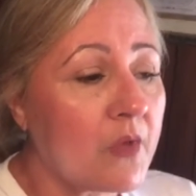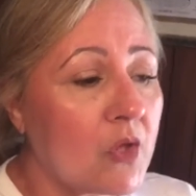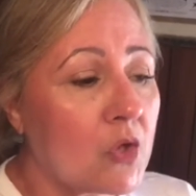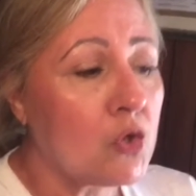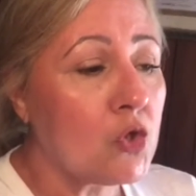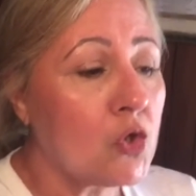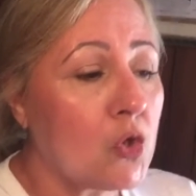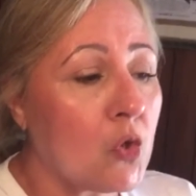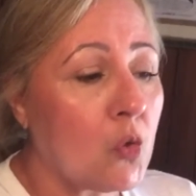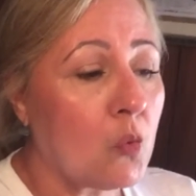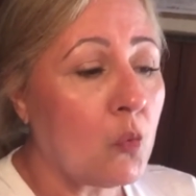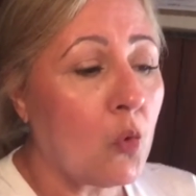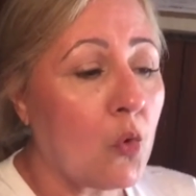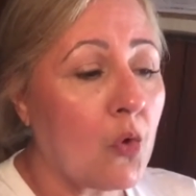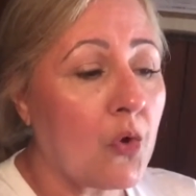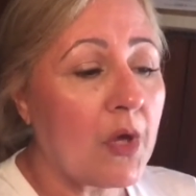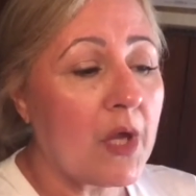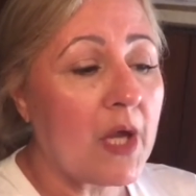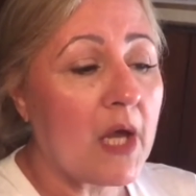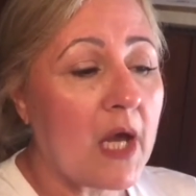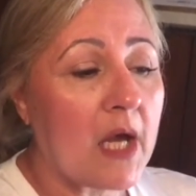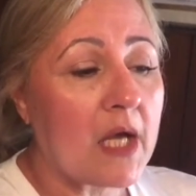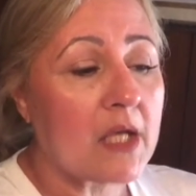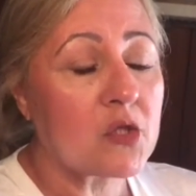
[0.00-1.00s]
yo
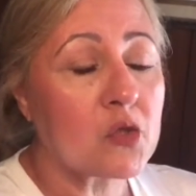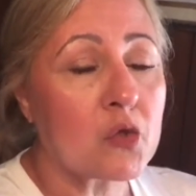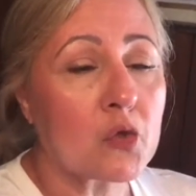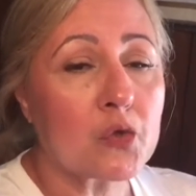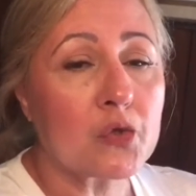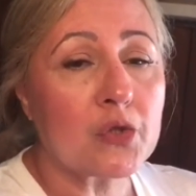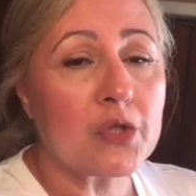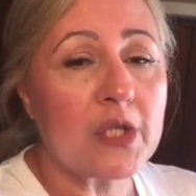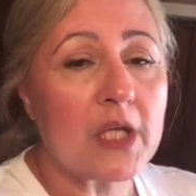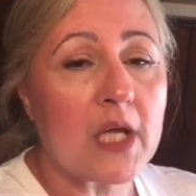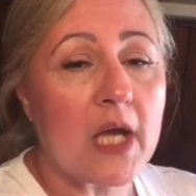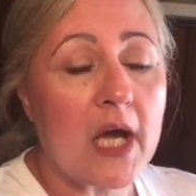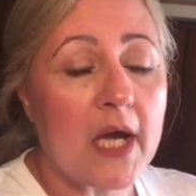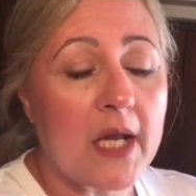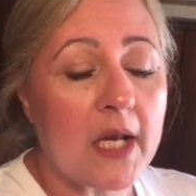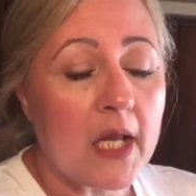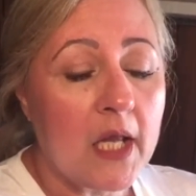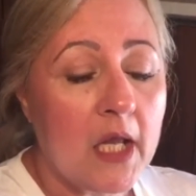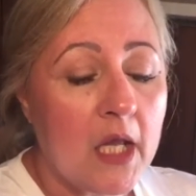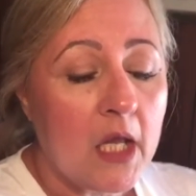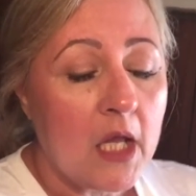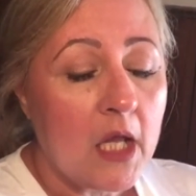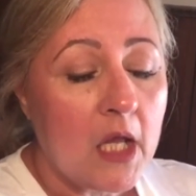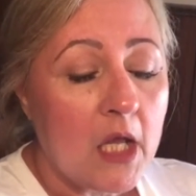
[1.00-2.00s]
voy a sortear
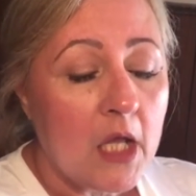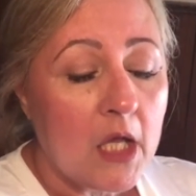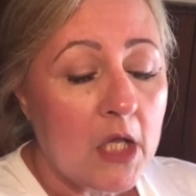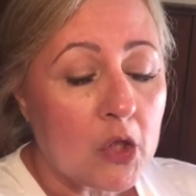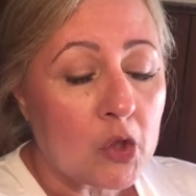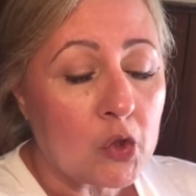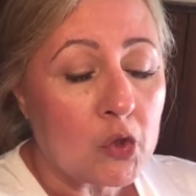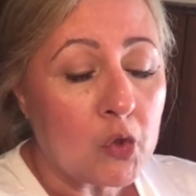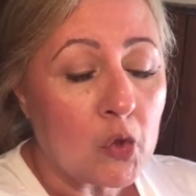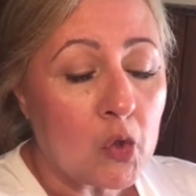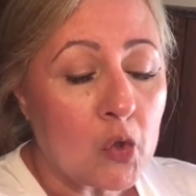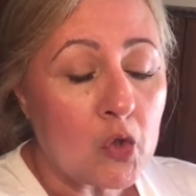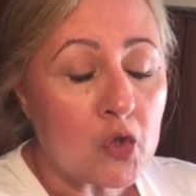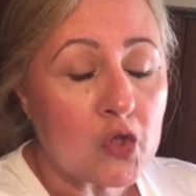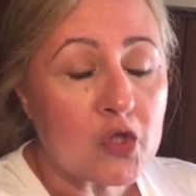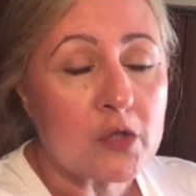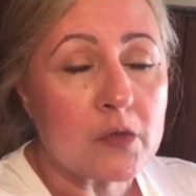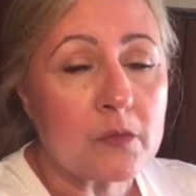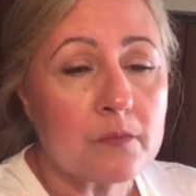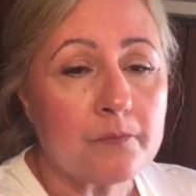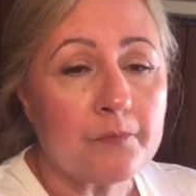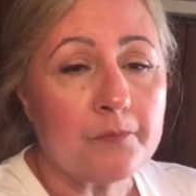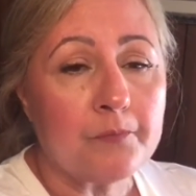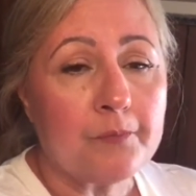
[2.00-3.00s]

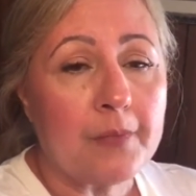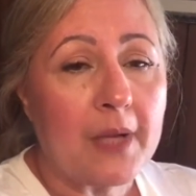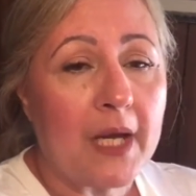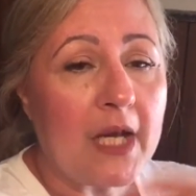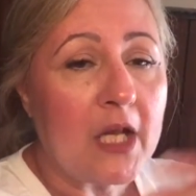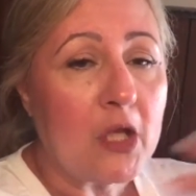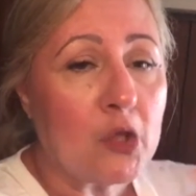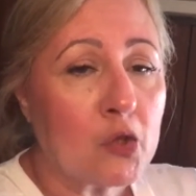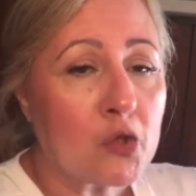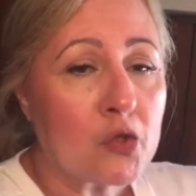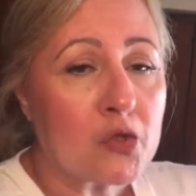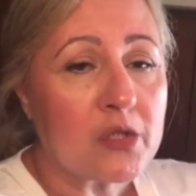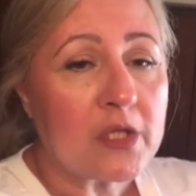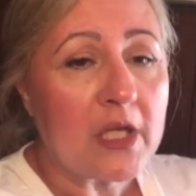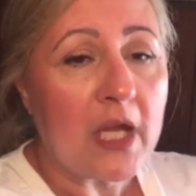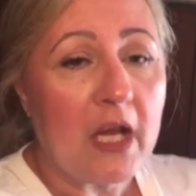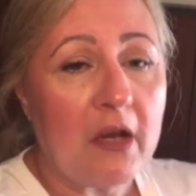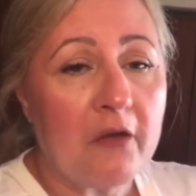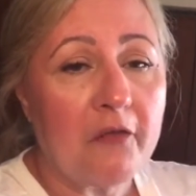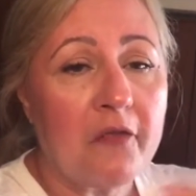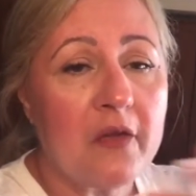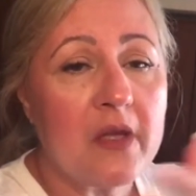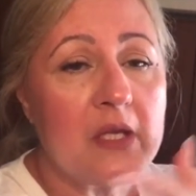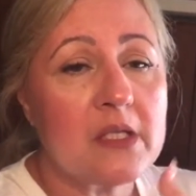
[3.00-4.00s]
dos mm, palitos
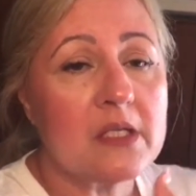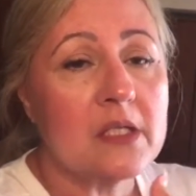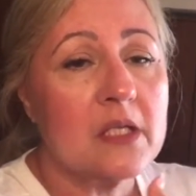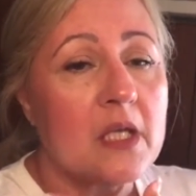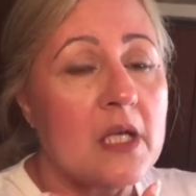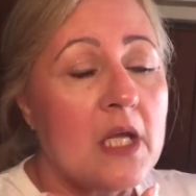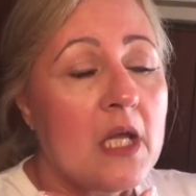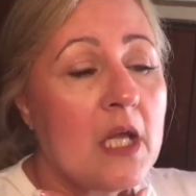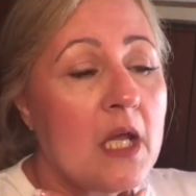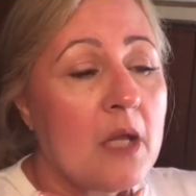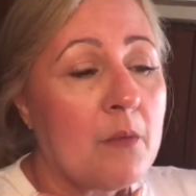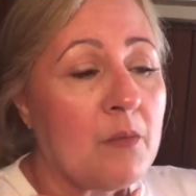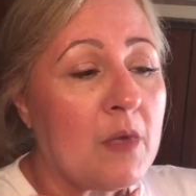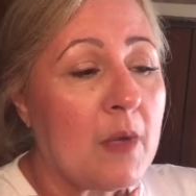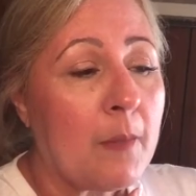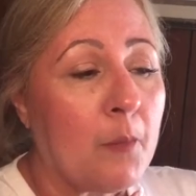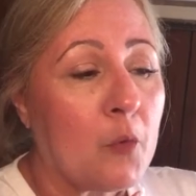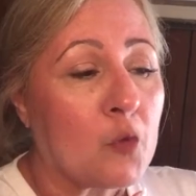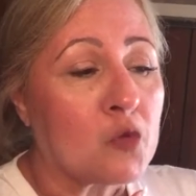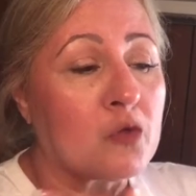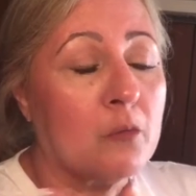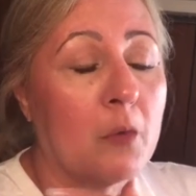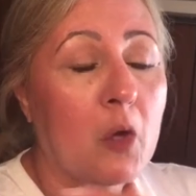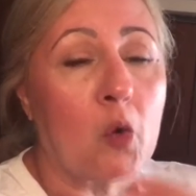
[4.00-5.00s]
selfies. Mi
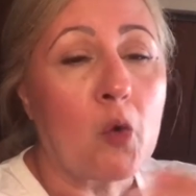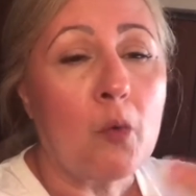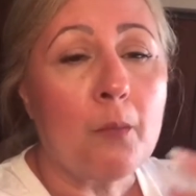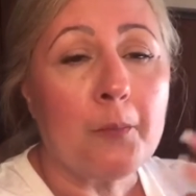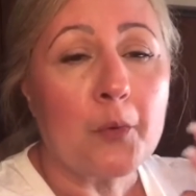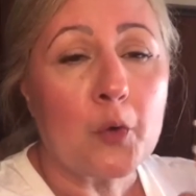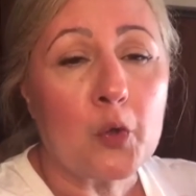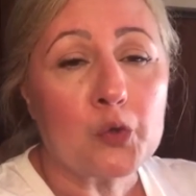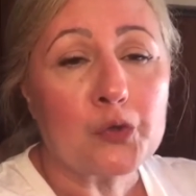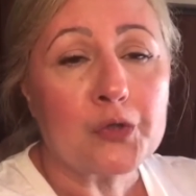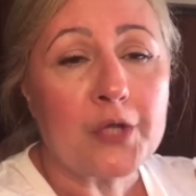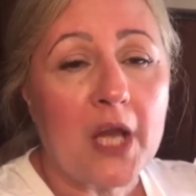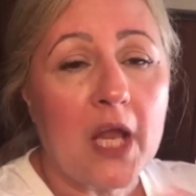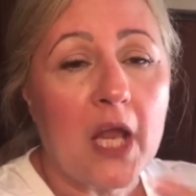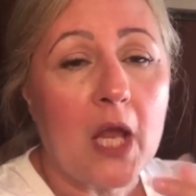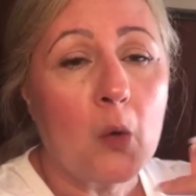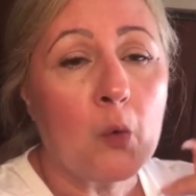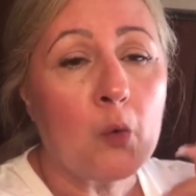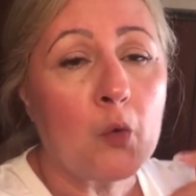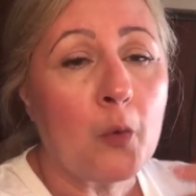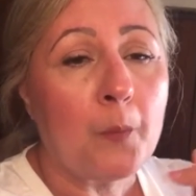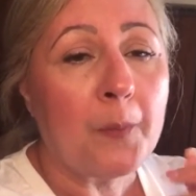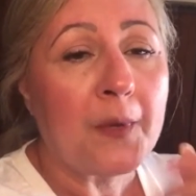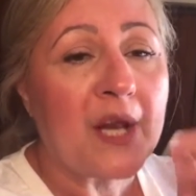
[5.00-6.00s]
esposo me compró tres,
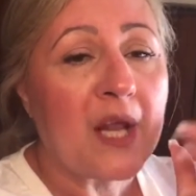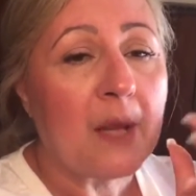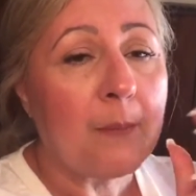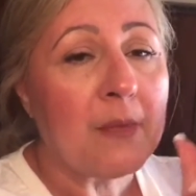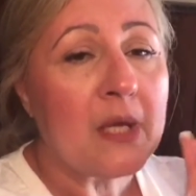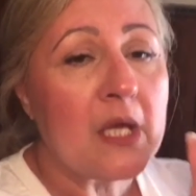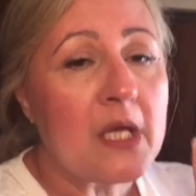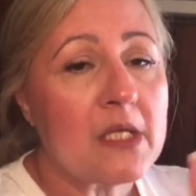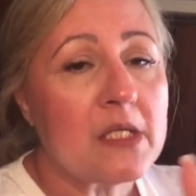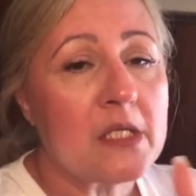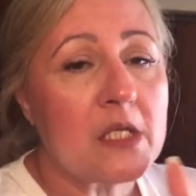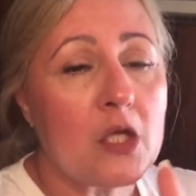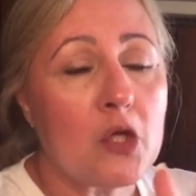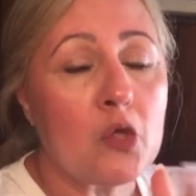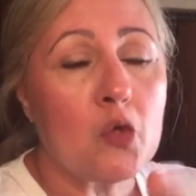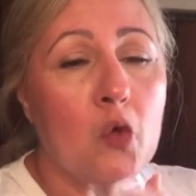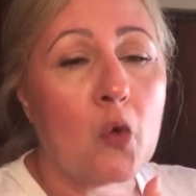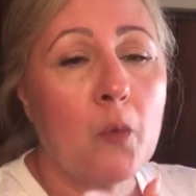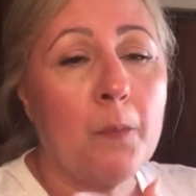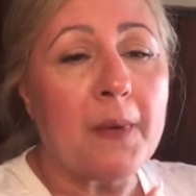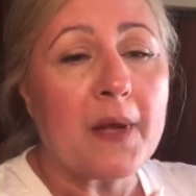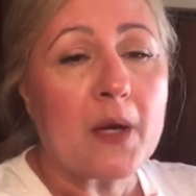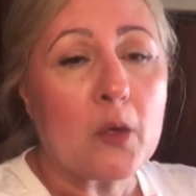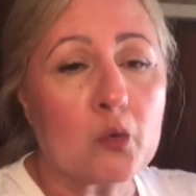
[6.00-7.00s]
uno para mí y
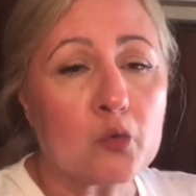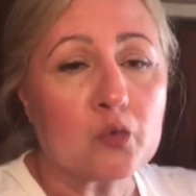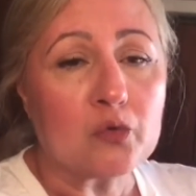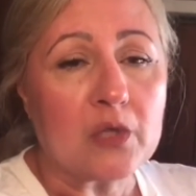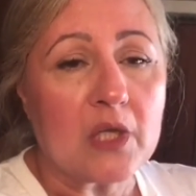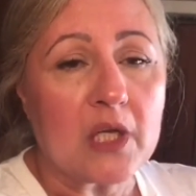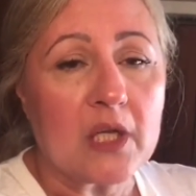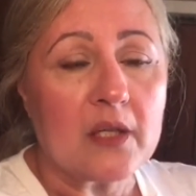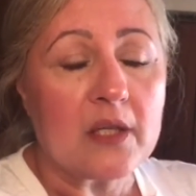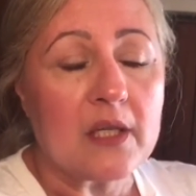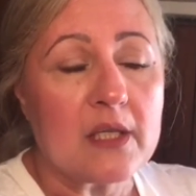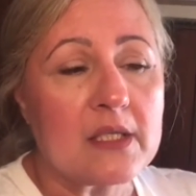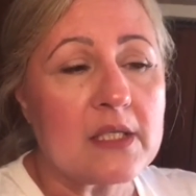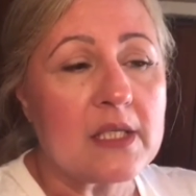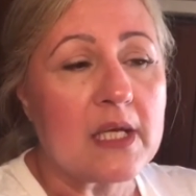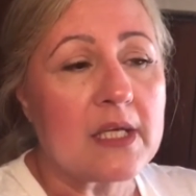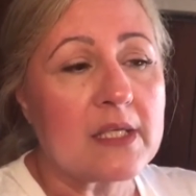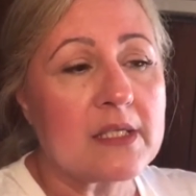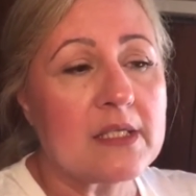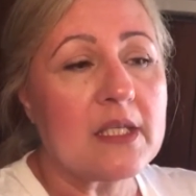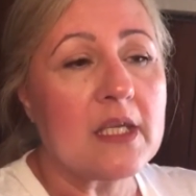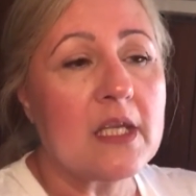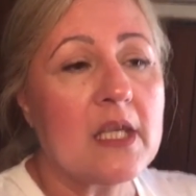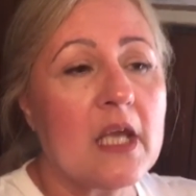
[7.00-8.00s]
dos para ustedes.
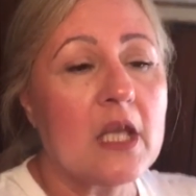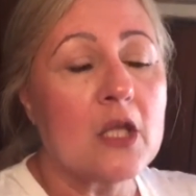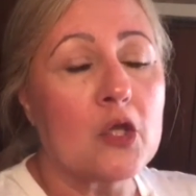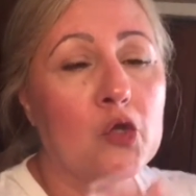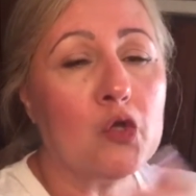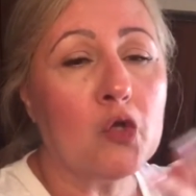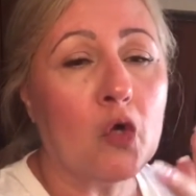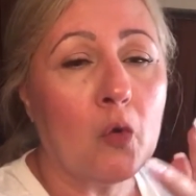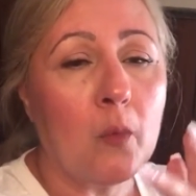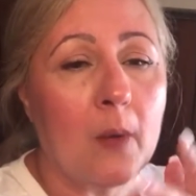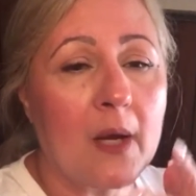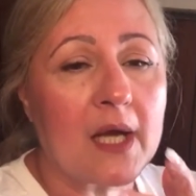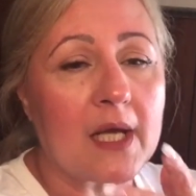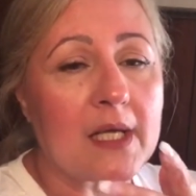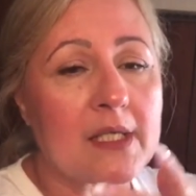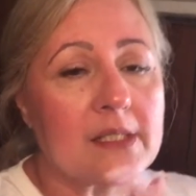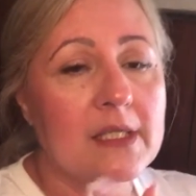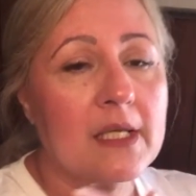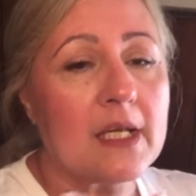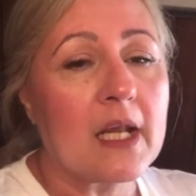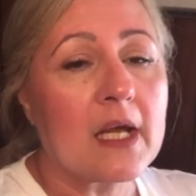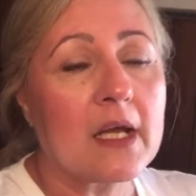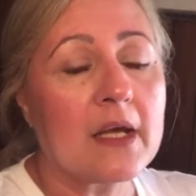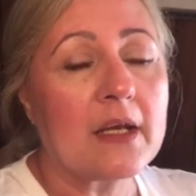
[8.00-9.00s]
Así que dos van a
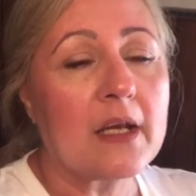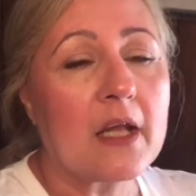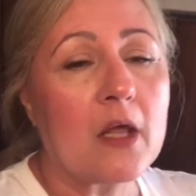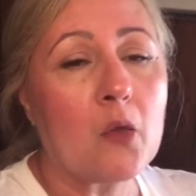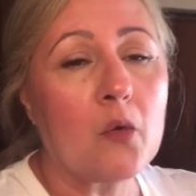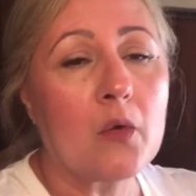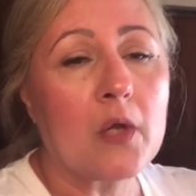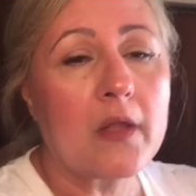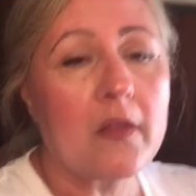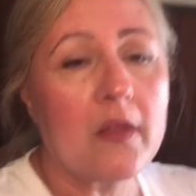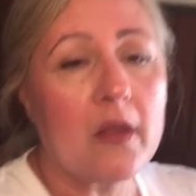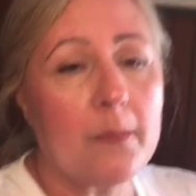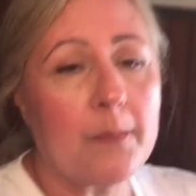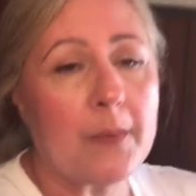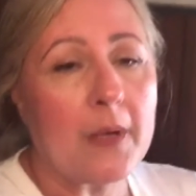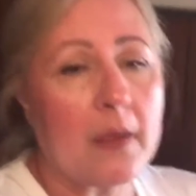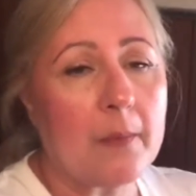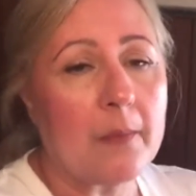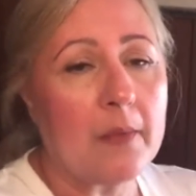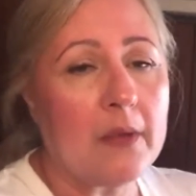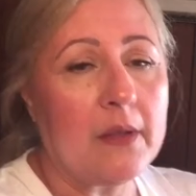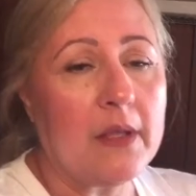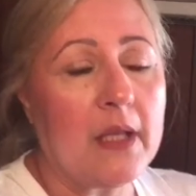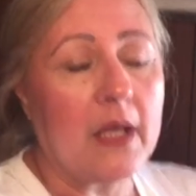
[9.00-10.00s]
ser la ganadora del,
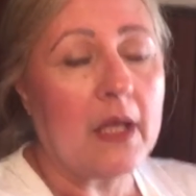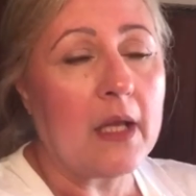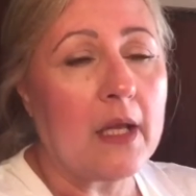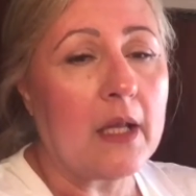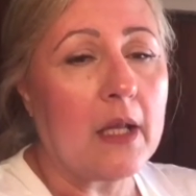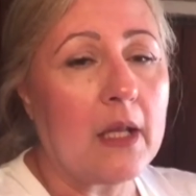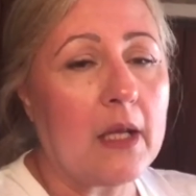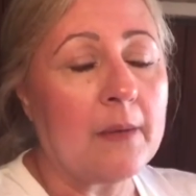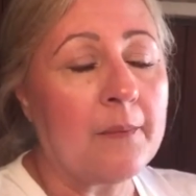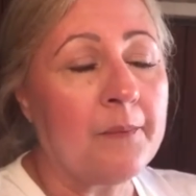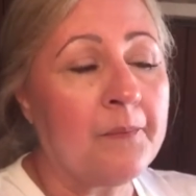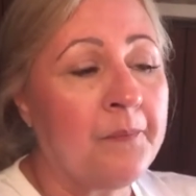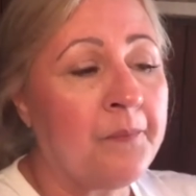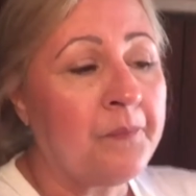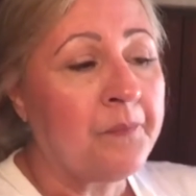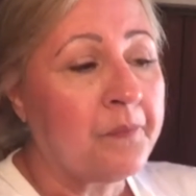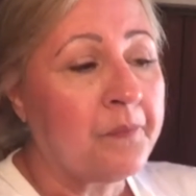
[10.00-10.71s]
de,